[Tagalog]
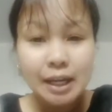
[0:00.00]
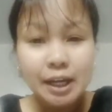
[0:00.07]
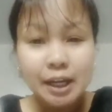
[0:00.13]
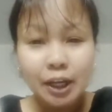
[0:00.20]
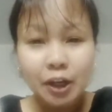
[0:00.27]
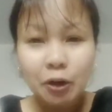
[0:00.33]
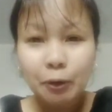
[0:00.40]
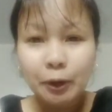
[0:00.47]

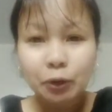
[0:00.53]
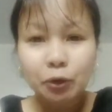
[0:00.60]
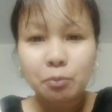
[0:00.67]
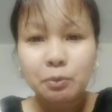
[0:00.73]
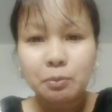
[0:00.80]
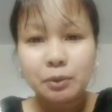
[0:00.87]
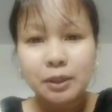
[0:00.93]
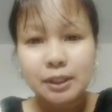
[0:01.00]
ikikwento ko po
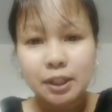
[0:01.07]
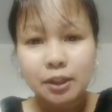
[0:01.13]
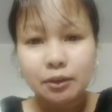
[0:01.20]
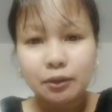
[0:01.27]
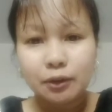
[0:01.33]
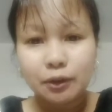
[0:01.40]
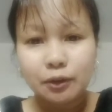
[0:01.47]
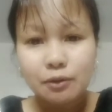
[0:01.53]
muna sa inyo
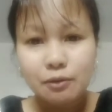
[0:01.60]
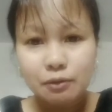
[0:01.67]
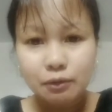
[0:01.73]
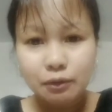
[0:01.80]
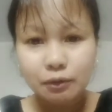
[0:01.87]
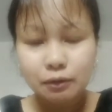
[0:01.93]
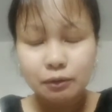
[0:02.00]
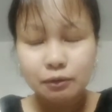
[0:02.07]
yung
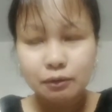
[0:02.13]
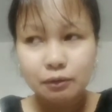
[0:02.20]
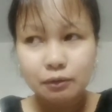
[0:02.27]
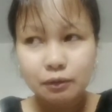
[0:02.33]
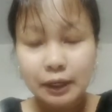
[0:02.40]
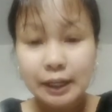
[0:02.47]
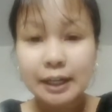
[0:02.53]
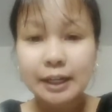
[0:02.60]

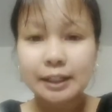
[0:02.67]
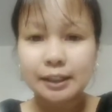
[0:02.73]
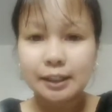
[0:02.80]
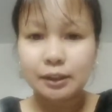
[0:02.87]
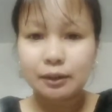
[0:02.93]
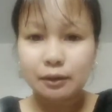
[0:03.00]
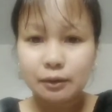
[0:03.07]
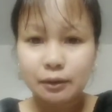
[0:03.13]
karanasan
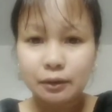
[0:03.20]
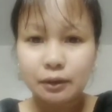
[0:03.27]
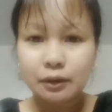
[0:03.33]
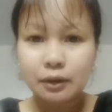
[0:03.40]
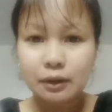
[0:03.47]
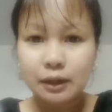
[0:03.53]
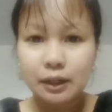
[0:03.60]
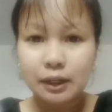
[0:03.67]
ko
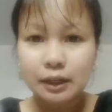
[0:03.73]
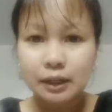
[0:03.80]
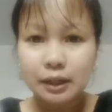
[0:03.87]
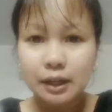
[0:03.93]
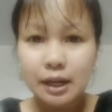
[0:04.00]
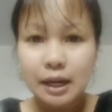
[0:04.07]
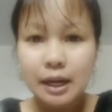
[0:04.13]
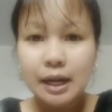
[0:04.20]

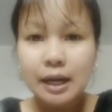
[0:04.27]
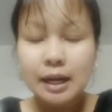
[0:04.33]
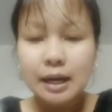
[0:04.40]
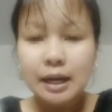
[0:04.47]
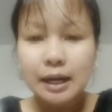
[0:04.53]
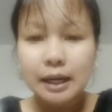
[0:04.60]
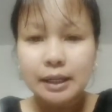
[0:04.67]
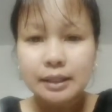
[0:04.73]

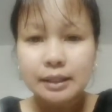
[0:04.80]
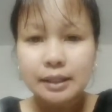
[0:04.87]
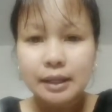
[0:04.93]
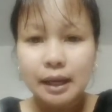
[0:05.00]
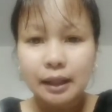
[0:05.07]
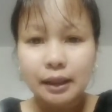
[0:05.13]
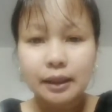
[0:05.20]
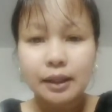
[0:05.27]
as
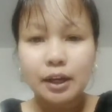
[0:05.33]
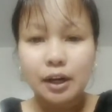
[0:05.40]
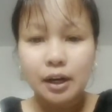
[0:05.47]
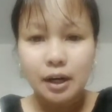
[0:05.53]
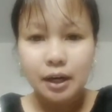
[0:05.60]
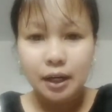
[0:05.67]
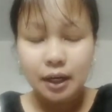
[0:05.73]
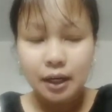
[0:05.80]

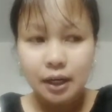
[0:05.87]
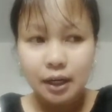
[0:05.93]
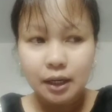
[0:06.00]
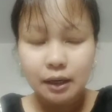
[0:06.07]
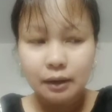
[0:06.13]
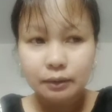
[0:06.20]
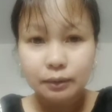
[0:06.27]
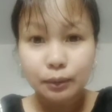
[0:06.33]
LDR
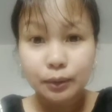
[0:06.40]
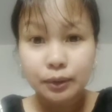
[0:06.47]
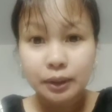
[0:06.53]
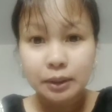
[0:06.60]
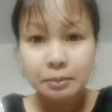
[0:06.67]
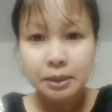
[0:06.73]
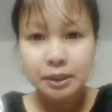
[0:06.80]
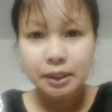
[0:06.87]
social
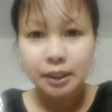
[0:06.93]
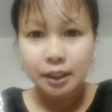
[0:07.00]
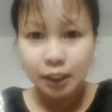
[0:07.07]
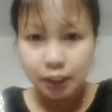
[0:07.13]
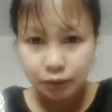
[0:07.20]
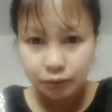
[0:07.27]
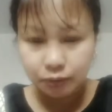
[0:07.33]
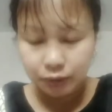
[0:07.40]
media
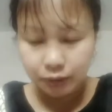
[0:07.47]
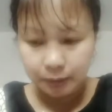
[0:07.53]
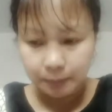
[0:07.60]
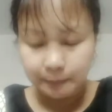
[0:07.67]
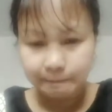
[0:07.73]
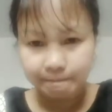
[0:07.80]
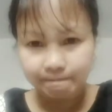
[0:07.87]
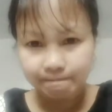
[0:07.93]
relationship.
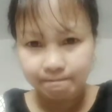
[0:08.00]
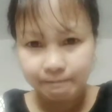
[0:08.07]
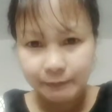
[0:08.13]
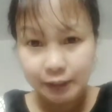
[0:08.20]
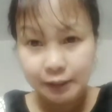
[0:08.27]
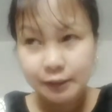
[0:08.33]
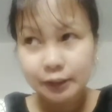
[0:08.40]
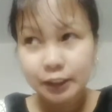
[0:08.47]

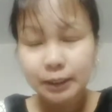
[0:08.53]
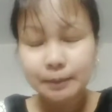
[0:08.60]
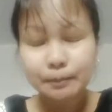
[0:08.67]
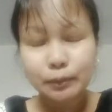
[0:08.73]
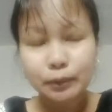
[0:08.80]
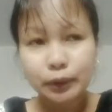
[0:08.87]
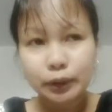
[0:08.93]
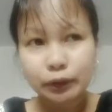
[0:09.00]
Nag-start
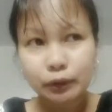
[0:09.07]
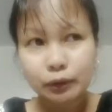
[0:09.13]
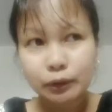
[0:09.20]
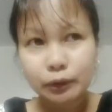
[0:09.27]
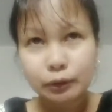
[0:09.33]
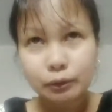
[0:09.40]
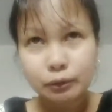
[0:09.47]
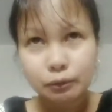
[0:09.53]
po ito
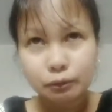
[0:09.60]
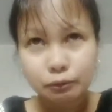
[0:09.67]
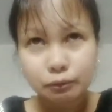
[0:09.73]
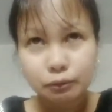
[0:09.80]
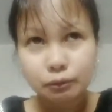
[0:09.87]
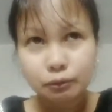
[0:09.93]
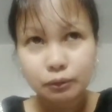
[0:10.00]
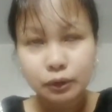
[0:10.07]

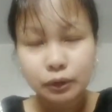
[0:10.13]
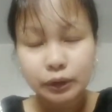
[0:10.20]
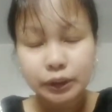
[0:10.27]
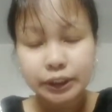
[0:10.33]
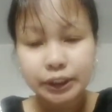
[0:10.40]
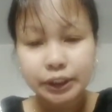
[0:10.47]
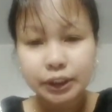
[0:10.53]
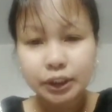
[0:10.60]
noong
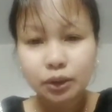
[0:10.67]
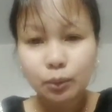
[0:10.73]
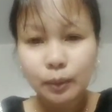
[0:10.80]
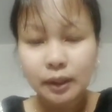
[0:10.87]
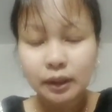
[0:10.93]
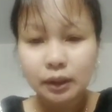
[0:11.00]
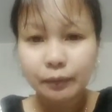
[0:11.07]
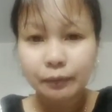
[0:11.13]
year
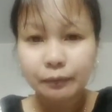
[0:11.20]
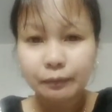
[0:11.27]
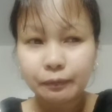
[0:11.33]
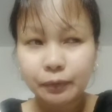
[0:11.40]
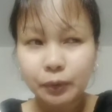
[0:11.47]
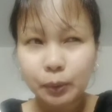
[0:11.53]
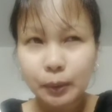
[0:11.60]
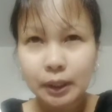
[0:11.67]
20,
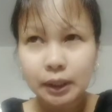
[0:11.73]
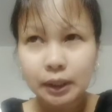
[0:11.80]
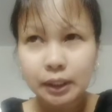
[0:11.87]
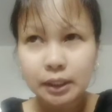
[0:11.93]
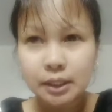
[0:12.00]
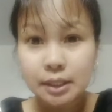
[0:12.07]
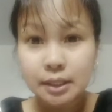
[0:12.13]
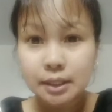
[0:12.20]

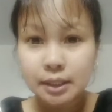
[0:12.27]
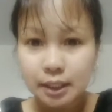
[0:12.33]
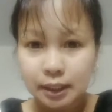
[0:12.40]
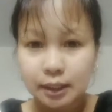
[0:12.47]
2016